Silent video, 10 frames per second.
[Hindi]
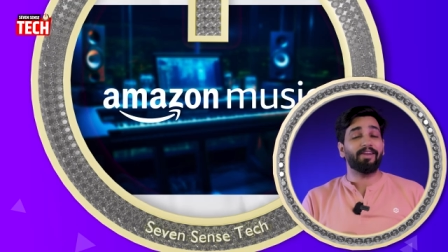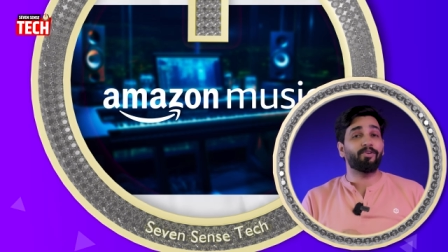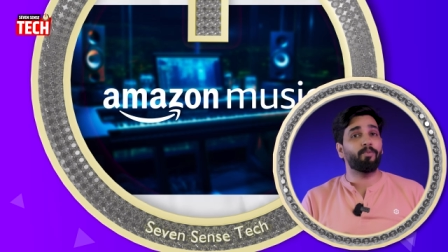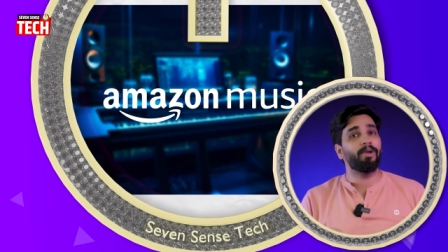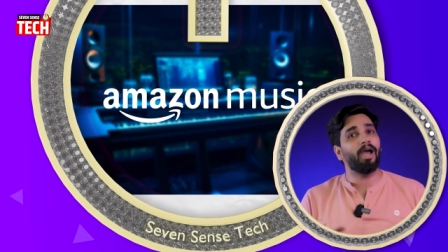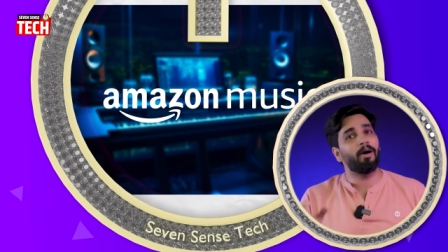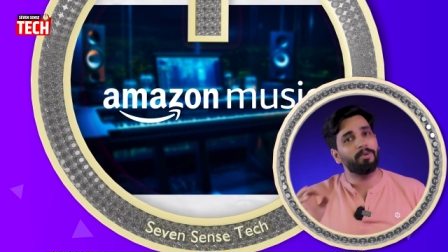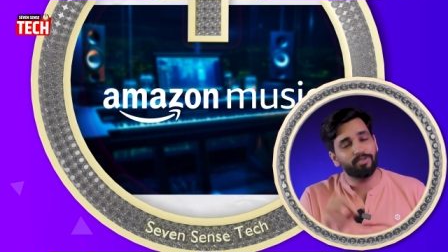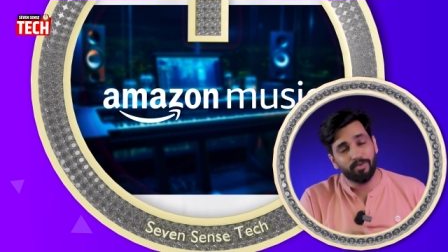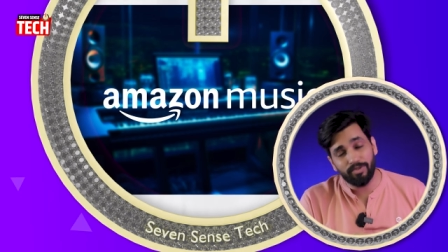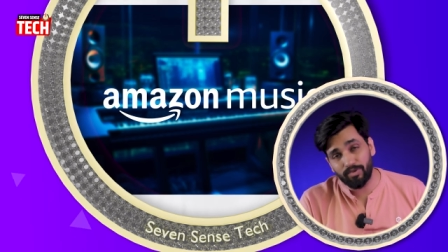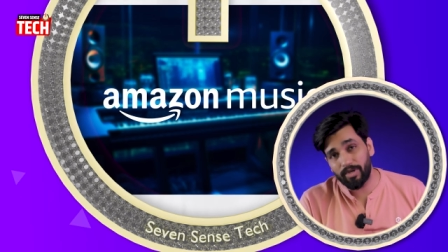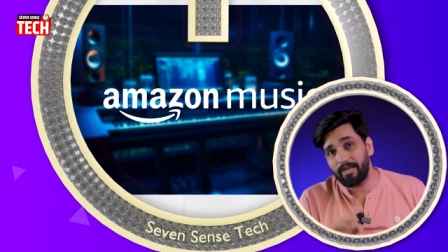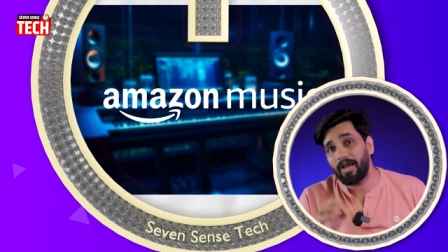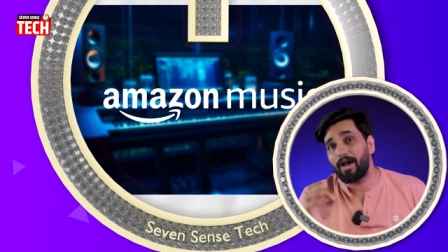टेक ड्रॉप है अमेजोन जो
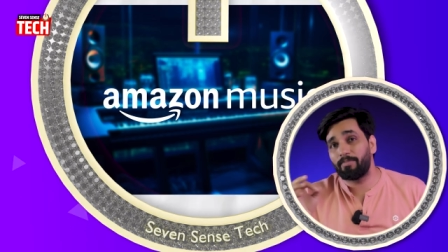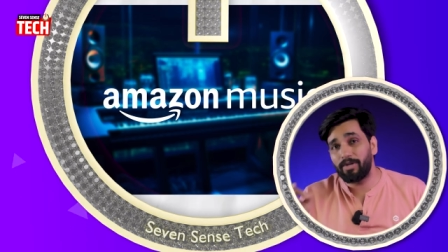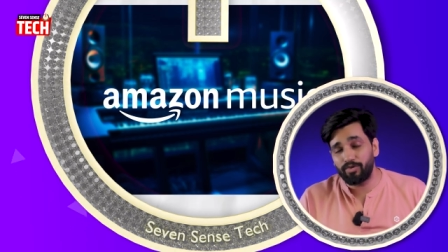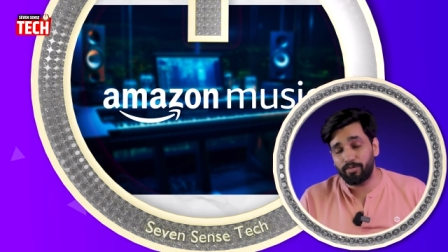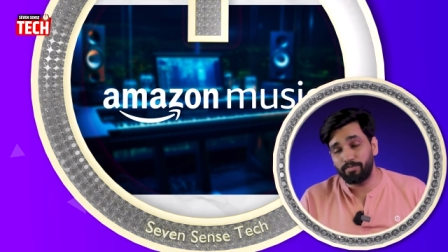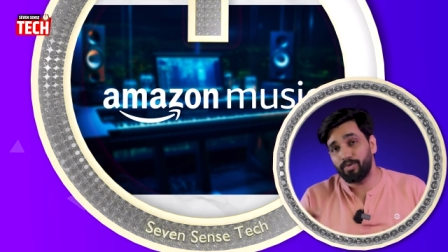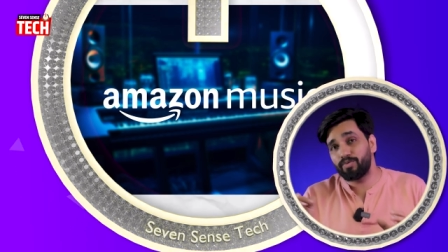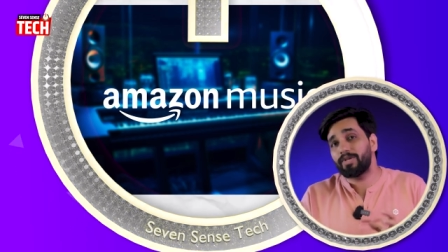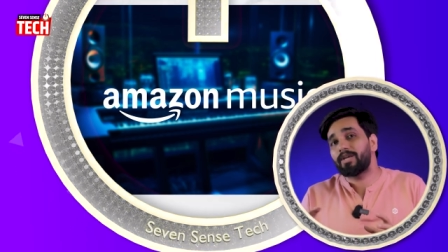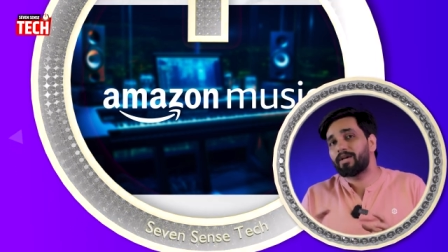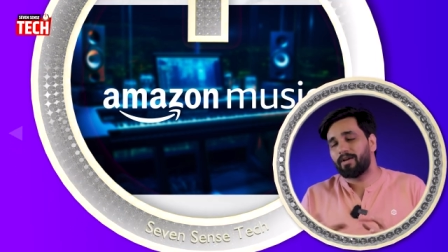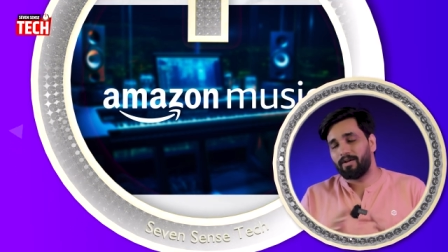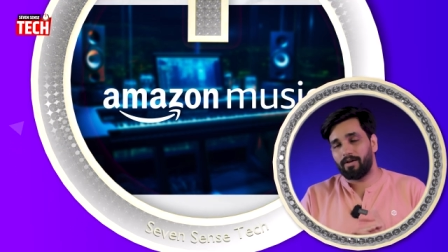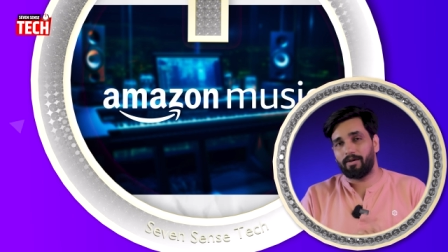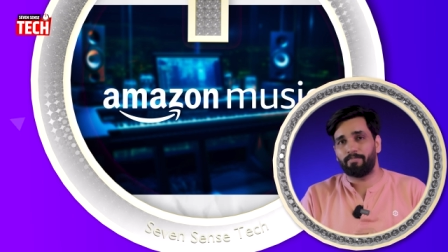है अपना जो म्यूजिक
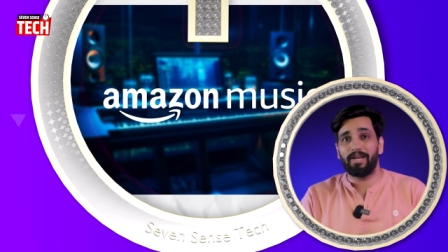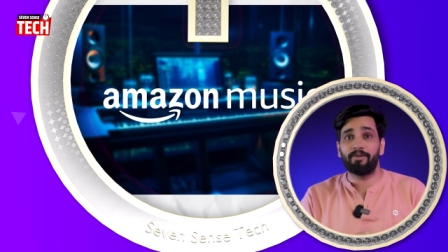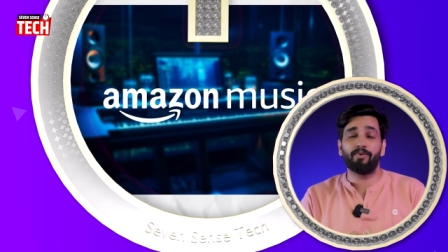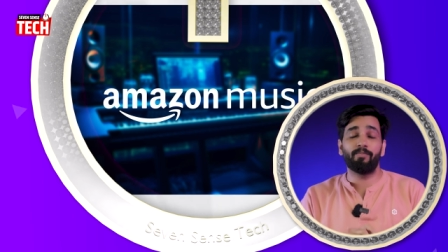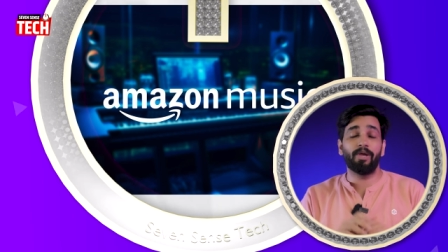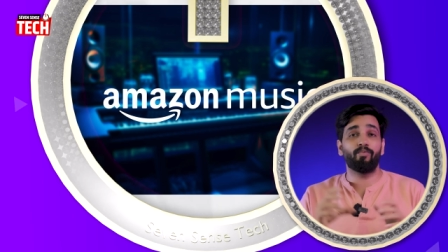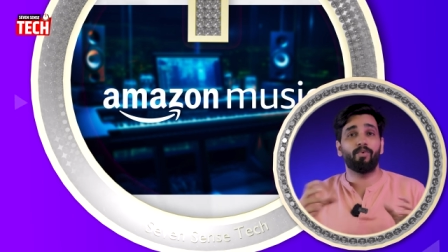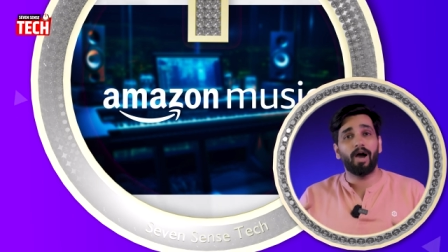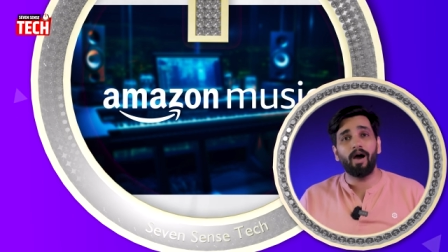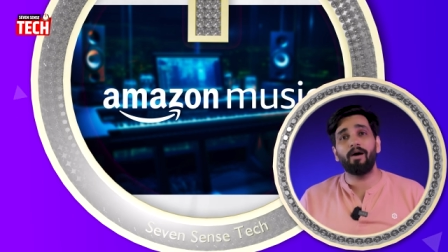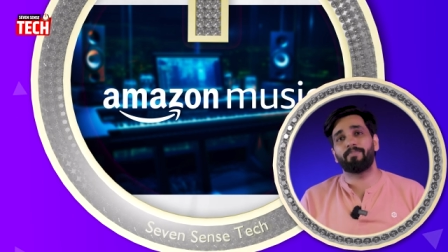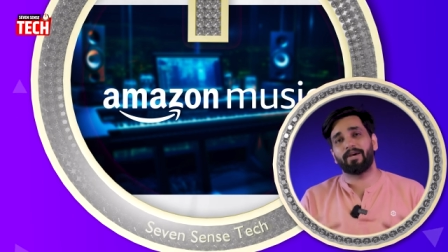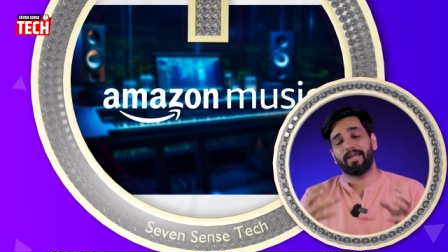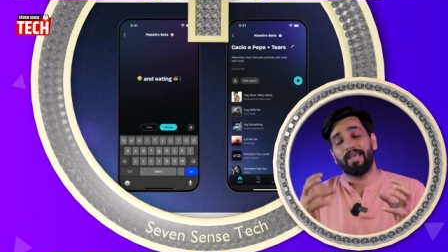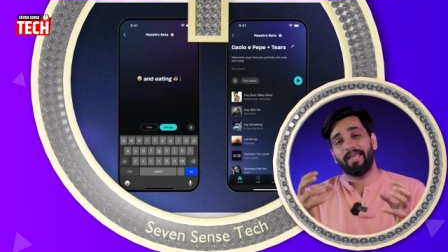प्लेटफॉर्म है वहाँ
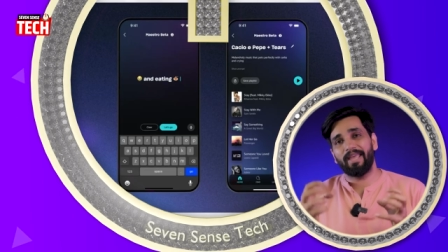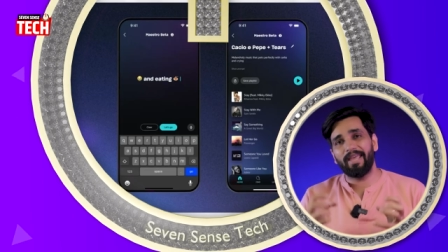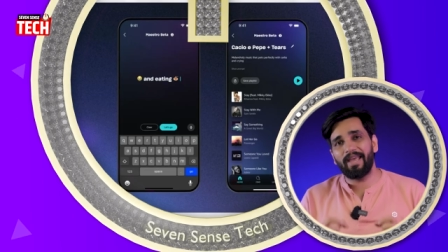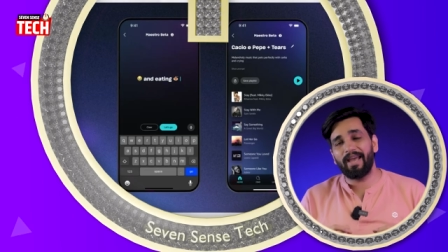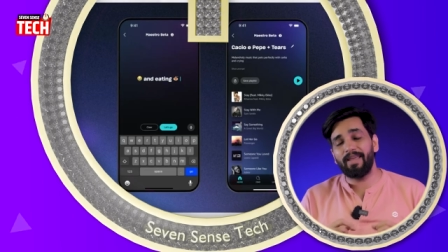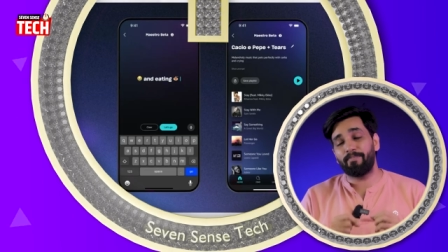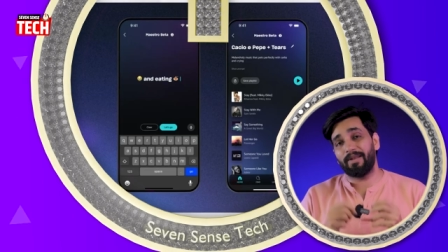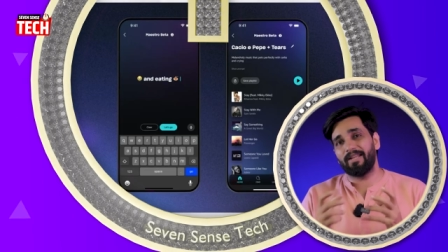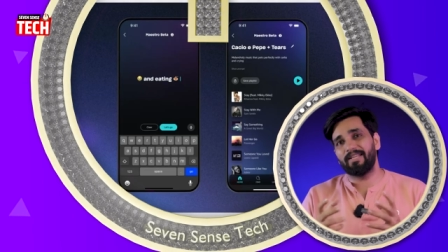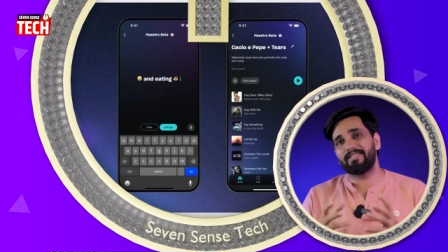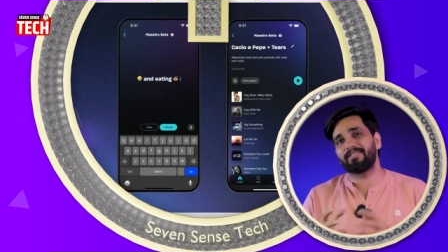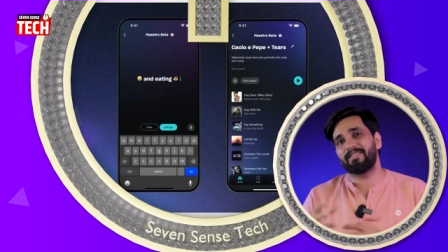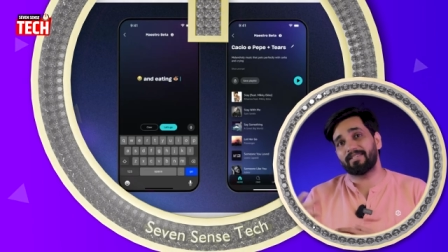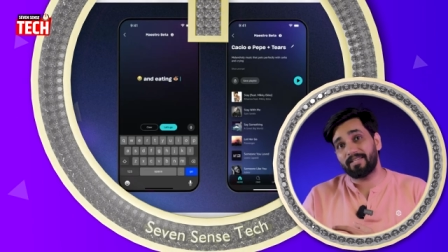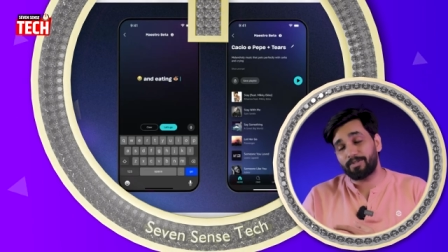पर ए आई प्ले लिस्ट
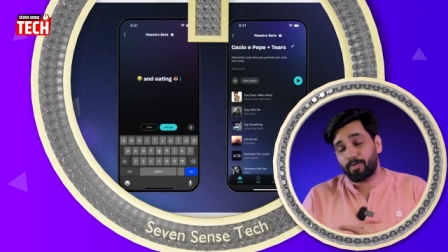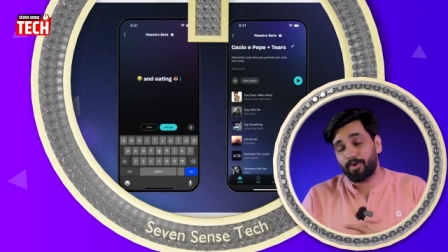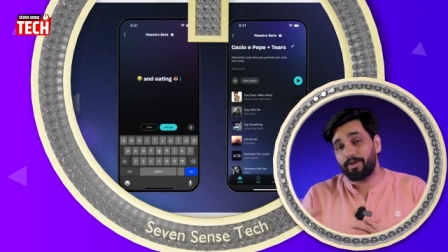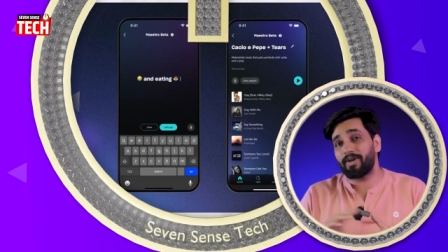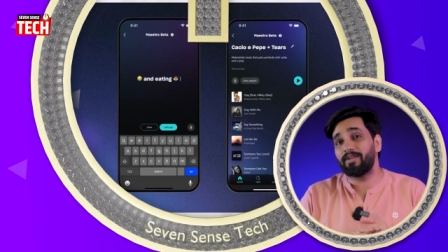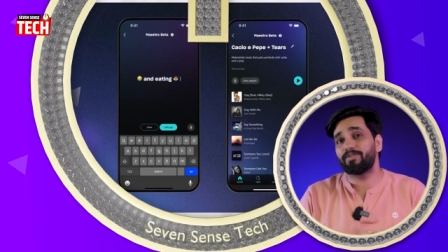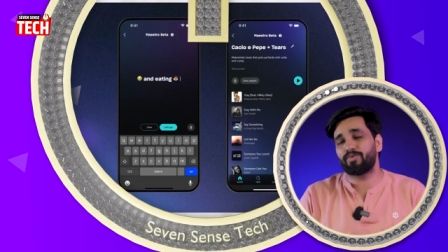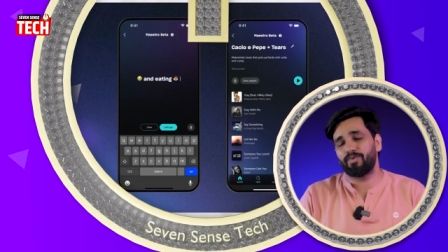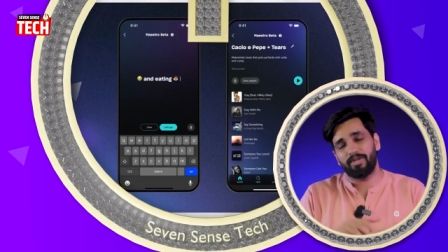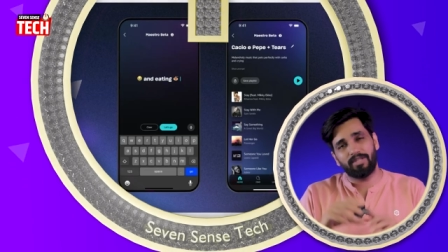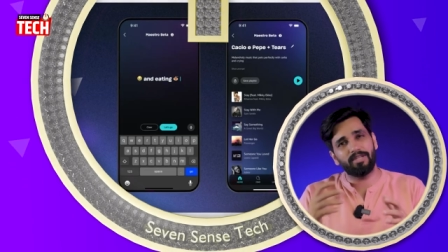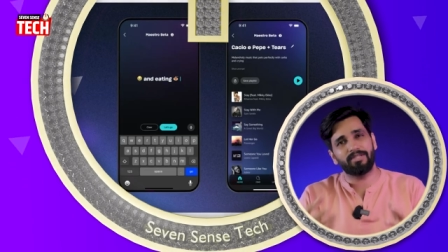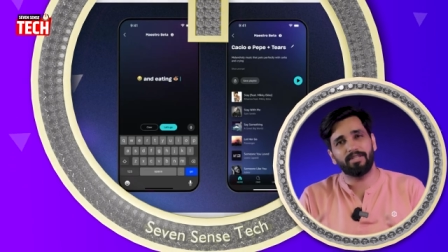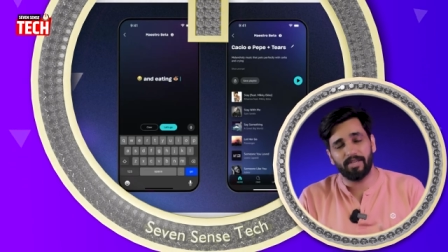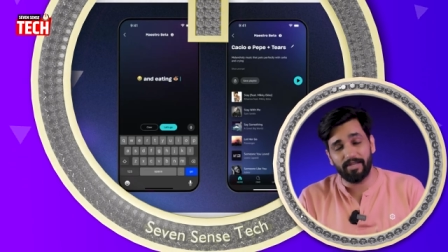जैसे स्पोटिफाई ने शुरू की थी
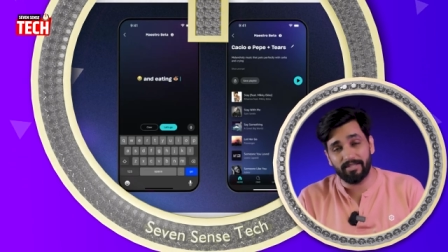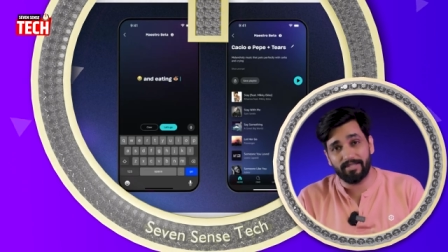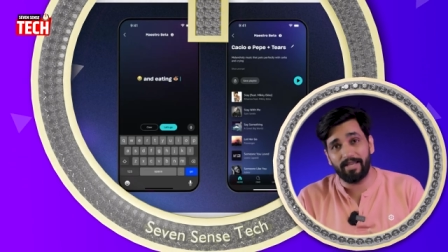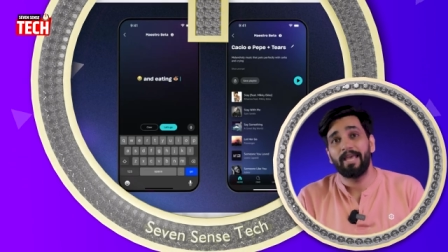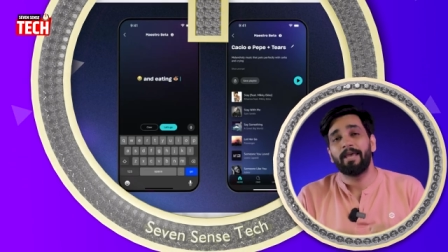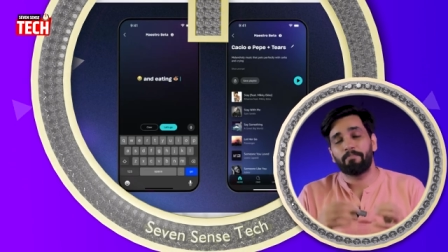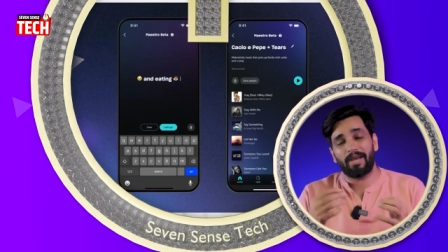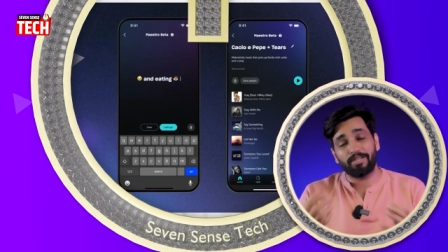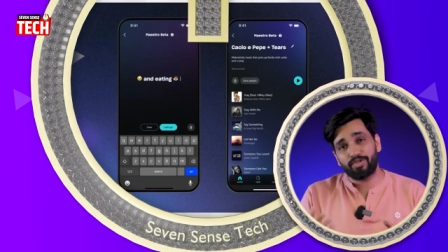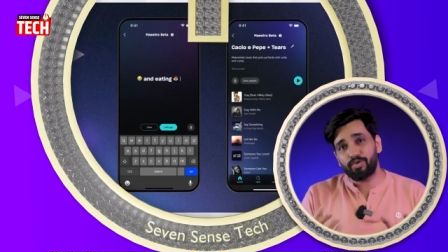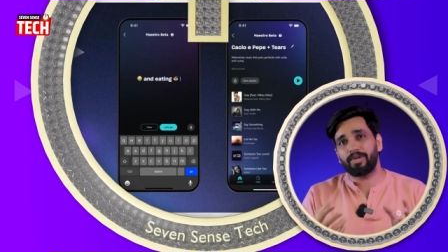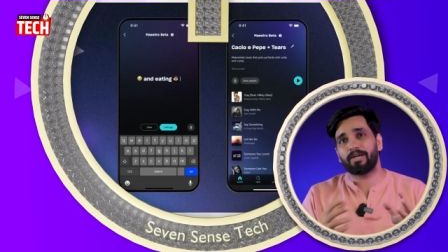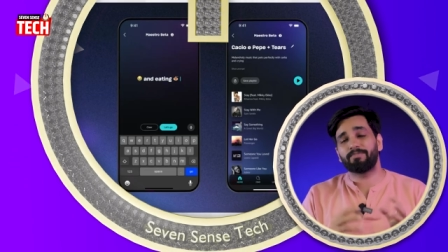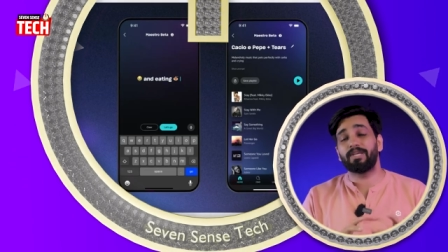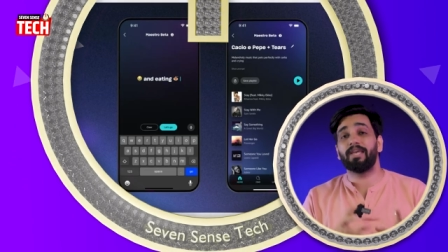इसी तरीके से माइस्ट्रो
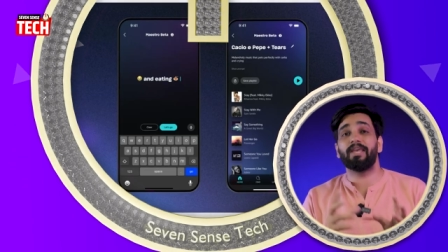नाम से